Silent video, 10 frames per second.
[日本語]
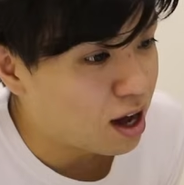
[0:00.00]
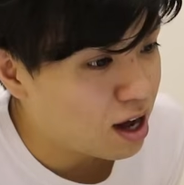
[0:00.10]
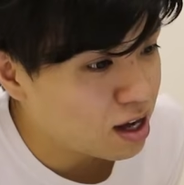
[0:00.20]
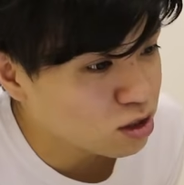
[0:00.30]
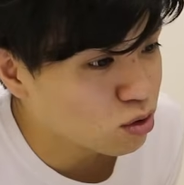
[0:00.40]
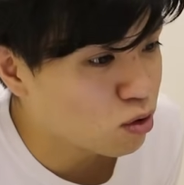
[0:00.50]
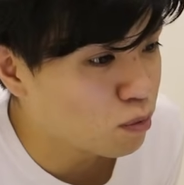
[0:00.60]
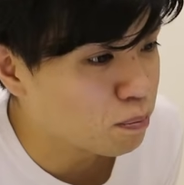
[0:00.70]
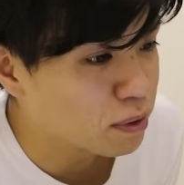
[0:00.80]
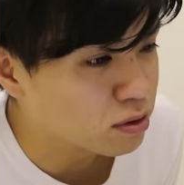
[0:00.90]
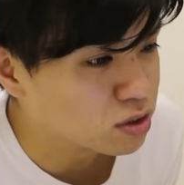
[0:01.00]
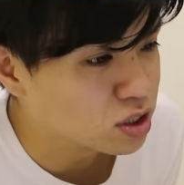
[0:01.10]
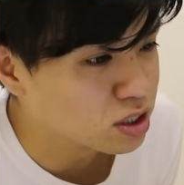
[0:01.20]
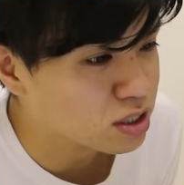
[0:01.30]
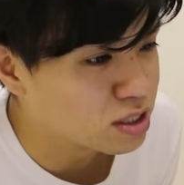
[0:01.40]
アートコンペの
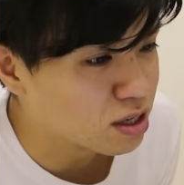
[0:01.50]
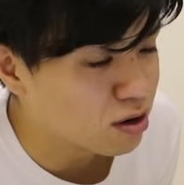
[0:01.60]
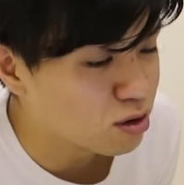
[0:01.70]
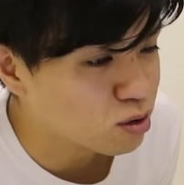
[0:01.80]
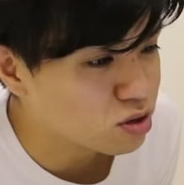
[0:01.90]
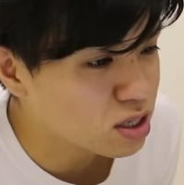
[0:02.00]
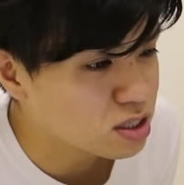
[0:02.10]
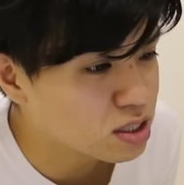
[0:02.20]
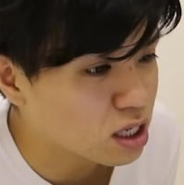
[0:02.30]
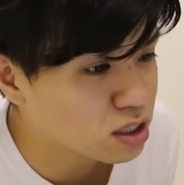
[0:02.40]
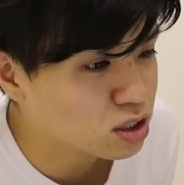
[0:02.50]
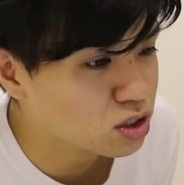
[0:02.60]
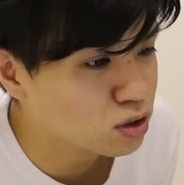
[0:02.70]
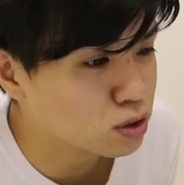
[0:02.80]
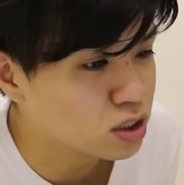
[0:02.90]
審査は6月
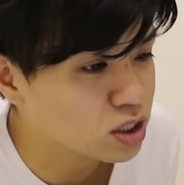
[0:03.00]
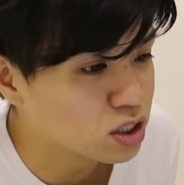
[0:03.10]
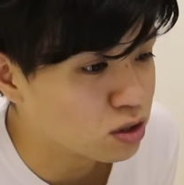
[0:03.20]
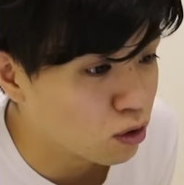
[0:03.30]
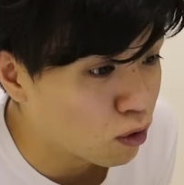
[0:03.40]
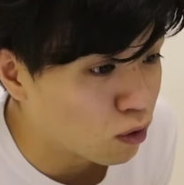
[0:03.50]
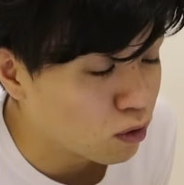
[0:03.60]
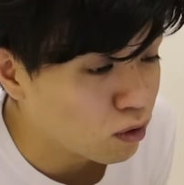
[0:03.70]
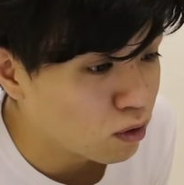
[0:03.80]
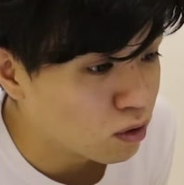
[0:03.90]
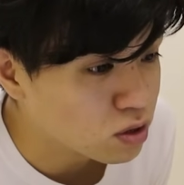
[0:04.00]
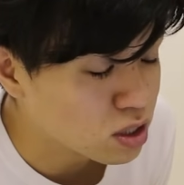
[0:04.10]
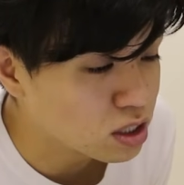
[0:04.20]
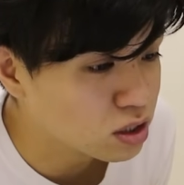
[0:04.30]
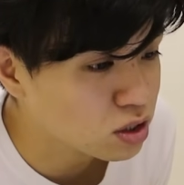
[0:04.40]
30日の
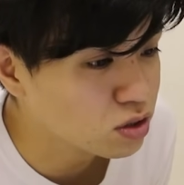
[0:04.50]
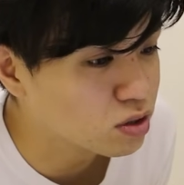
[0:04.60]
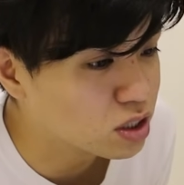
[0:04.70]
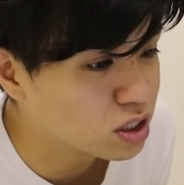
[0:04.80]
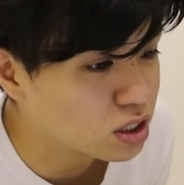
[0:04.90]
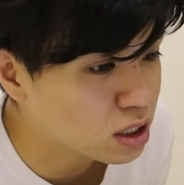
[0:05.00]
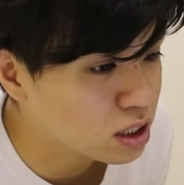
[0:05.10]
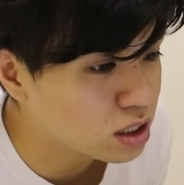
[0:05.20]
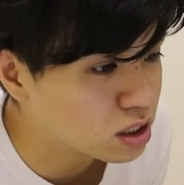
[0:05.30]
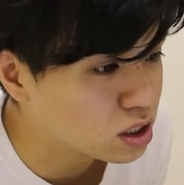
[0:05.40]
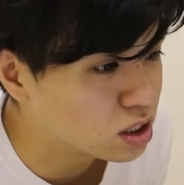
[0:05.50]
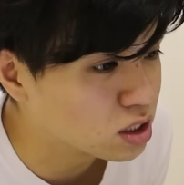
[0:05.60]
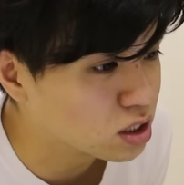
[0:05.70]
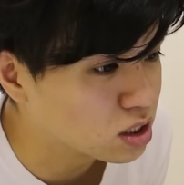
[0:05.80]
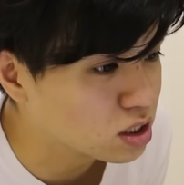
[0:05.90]
30日に実
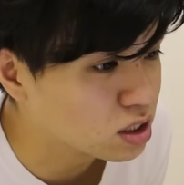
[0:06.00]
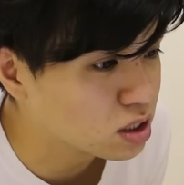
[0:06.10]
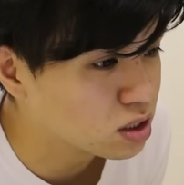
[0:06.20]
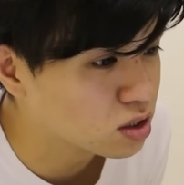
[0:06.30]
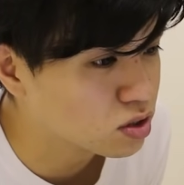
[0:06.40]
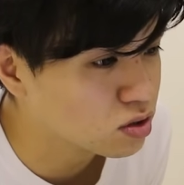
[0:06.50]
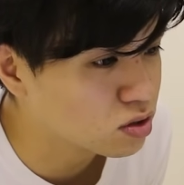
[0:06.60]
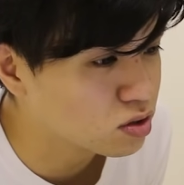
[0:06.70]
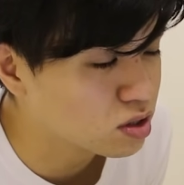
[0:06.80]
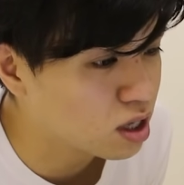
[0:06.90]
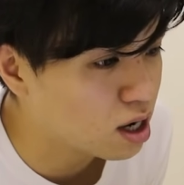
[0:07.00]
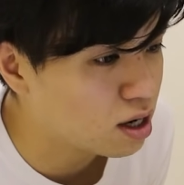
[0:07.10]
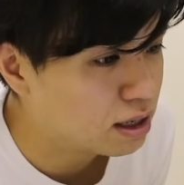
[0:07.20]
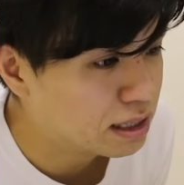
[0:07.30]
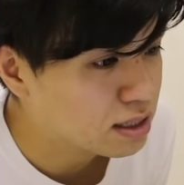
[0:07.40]
施し通
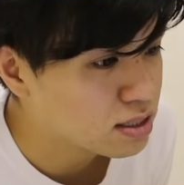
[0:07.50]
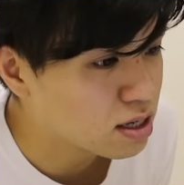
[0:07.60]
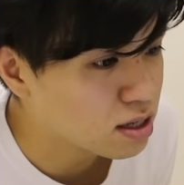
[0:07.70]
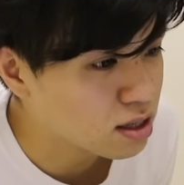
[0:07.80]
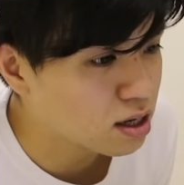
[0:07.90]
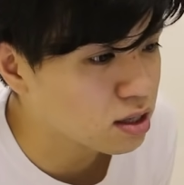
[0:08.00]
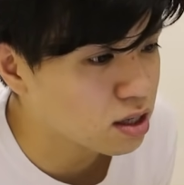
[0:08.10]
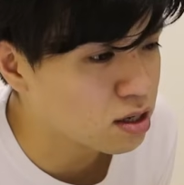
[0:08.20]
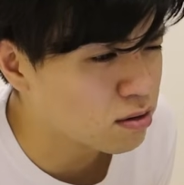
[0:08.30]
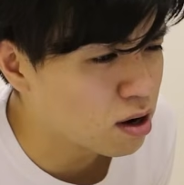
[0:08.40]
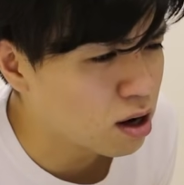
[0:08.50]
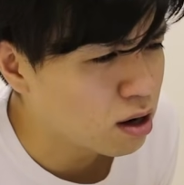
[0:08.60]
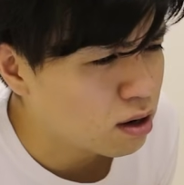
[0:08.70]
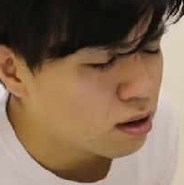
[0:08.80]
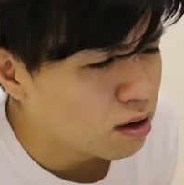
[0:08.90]
過された方に
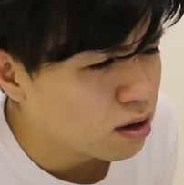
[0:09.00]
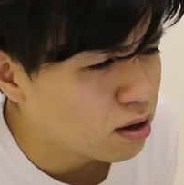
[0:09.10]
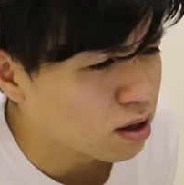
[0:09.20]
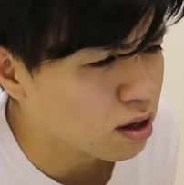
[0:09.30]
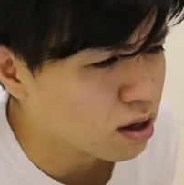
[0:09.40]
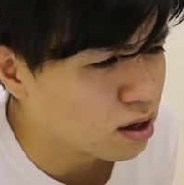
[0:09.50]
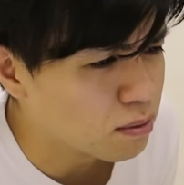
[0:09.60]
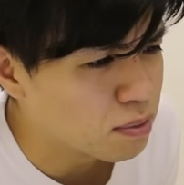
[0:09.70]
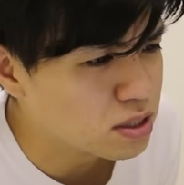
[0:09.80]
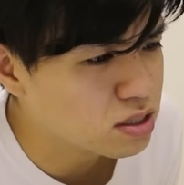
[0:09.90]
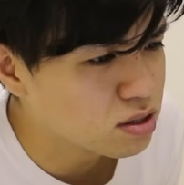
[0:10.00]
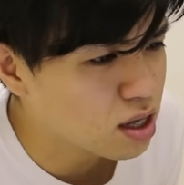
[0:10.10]
は、えー、別